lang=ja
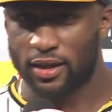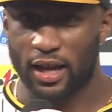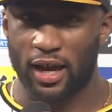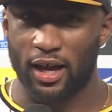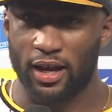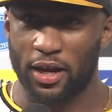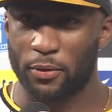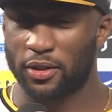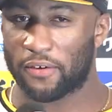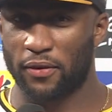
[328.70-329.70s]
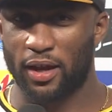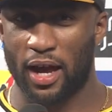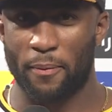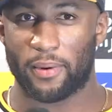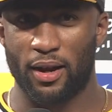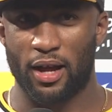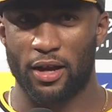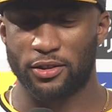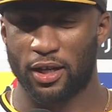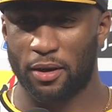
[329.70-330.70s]
Yeah, it will definitely happen.
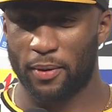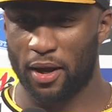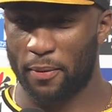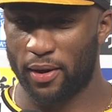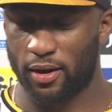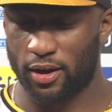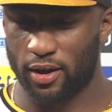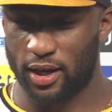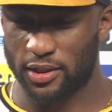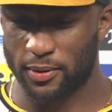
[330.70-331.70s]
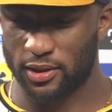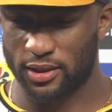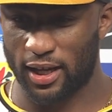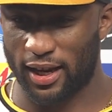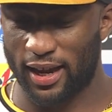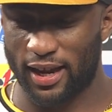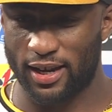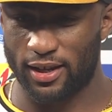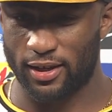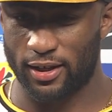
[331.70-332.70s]
I'll try to be up here as much as I
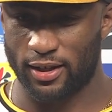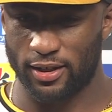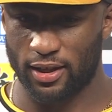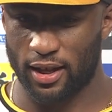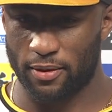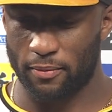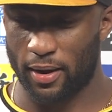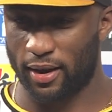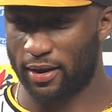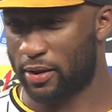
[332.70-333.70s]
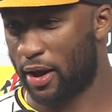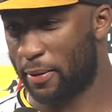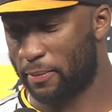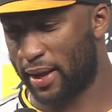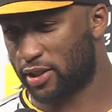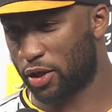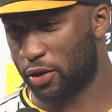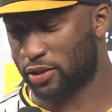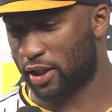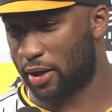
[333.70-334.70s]
can. Uh, my uh, bench
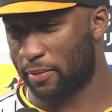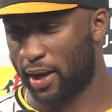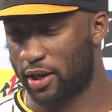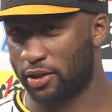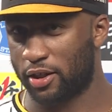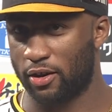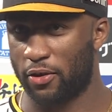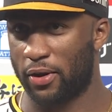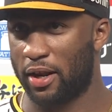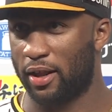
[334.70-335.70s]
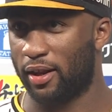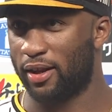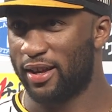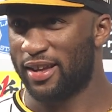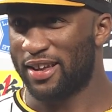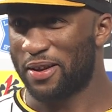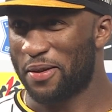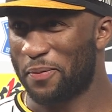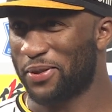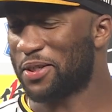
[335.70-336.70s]
coach and manager already
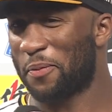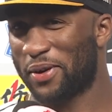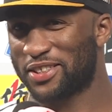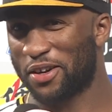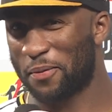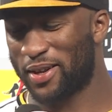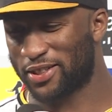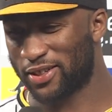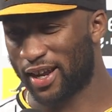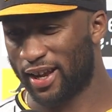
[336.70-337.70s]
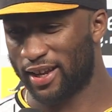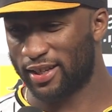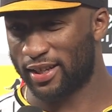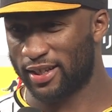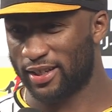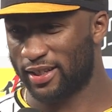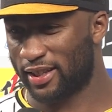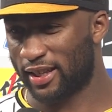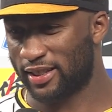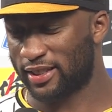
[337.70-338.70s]
put some pressure on me tonight. Uh,
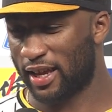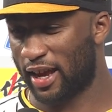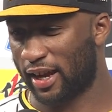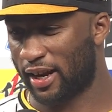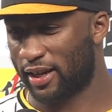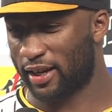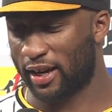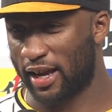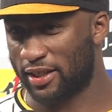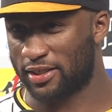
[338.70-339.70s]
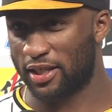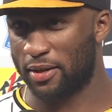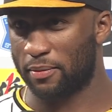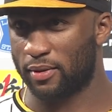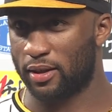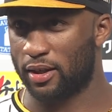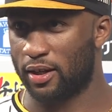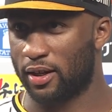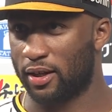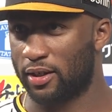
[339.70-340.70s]
they say I gotta guide the team
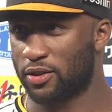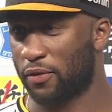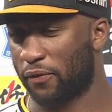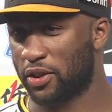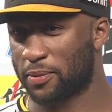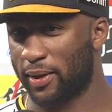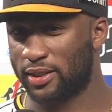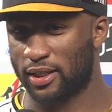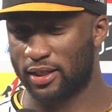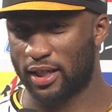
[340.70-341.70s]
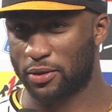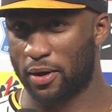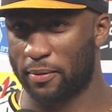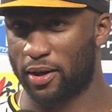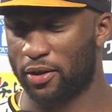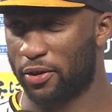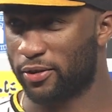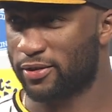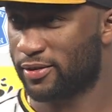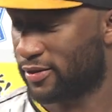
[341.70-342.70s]
uh, to first place, and that's what I'm gonna do.